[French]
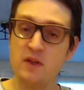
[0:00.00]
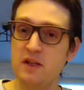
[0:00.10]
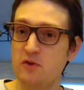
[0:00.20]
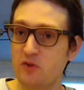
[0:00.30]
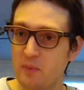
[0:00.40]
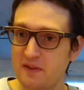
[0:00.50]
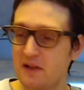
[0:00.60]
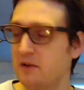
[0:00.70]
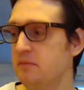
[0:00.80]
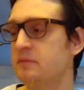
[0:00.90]
Il ne se passe
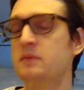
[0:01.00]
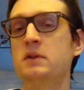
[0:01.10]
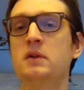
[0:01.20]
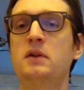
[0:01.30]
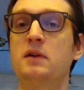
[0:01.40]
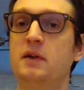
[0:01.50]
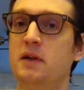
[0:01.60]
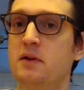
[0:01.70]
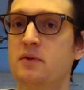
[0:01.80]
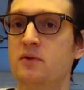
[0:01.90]
rien.
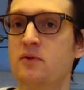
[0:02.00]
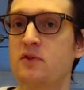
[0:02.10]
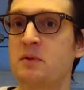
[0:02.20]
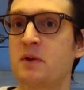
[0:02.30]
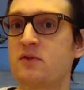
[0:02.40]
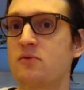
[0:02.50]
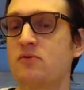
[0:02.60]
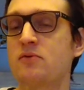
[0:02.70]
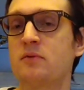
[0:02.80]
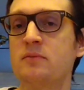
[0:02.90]
Euh, une deuxième
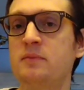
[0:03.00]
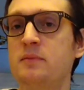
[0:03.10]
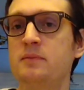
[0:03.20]
résolution.